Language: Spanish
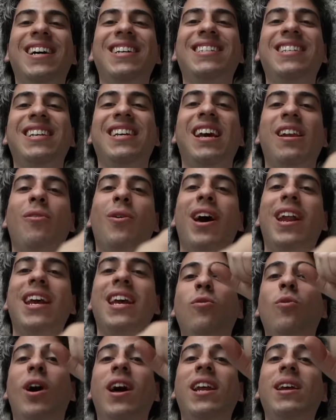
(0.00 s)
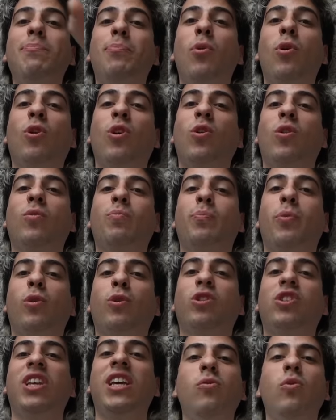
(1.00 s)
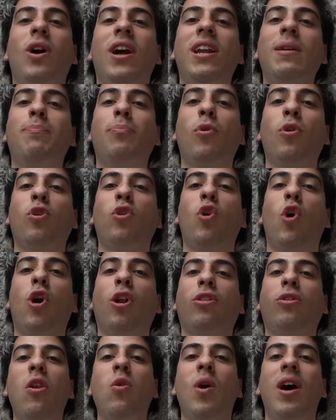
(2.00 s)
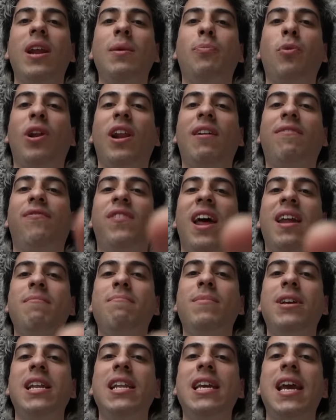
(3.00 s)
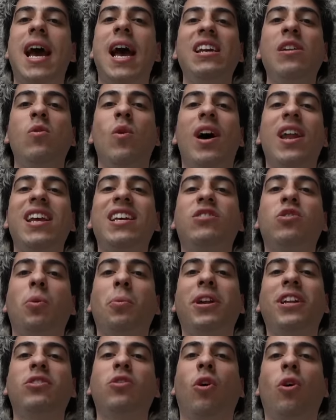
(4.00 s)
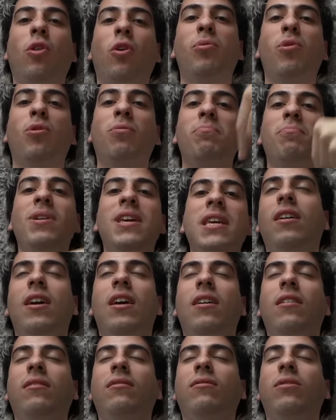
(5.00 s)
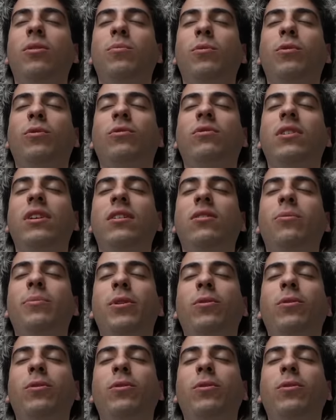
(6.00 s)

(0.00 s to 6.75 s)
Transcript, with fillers: Así que lo haré, lo haré por, por ti, lo haré por gordo, lo haré por la flanmilia y lo haré sobre todo por mí en como 5